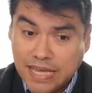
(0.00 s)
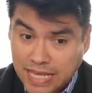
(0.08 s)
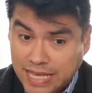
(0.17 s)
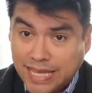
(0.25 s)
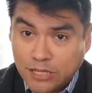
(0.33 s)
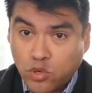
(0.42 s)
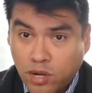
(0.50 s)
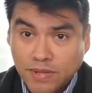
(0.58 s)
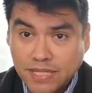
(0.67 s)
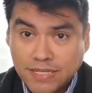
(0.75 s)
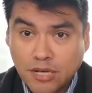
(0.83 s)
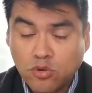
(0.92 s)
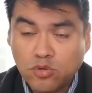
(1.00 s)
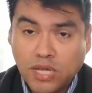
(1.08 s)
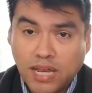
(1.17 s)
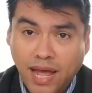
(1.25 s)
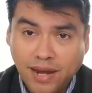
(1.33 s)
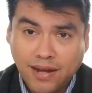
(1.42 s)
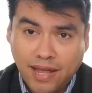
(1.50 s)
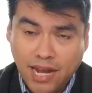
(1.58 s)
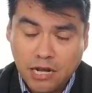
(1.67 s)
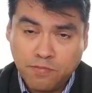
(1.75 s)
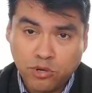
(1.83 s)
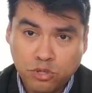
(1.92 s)
y que solamente se conocerán en
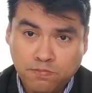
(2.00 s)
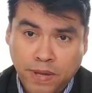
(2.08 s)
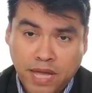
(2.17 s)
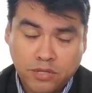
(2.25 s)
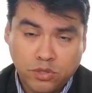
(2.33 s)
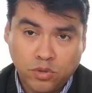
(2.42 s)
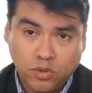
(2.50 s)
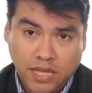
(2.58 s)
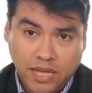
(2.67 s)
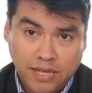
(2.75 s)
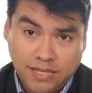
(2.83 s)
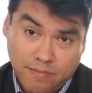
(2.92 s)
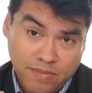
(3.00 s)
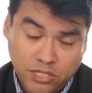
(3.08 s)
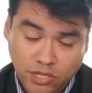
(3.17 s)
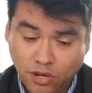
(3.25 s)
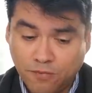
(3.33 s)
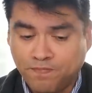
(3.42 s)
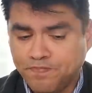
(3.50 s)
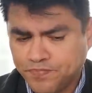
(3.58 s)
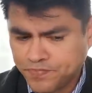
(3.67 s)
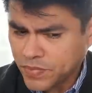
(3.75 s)
el prospecto de, emisión.